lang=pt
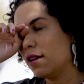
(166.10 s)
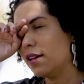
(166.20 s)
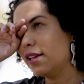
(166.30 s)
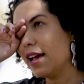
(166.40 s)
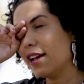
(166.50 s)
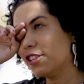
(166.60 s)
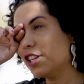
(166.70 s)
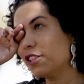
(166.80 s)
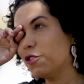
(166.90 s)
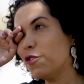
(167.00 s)
E acho que
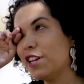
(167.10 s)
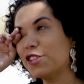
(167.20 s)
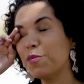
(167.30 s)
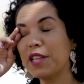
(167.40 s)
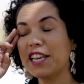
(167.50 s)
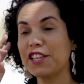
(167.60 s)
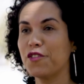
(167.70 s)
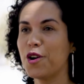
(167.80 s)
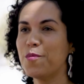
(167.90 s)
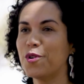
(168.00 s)
tudo isso me
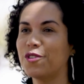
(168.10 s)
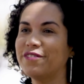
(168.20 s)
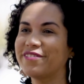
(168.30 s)
transformou.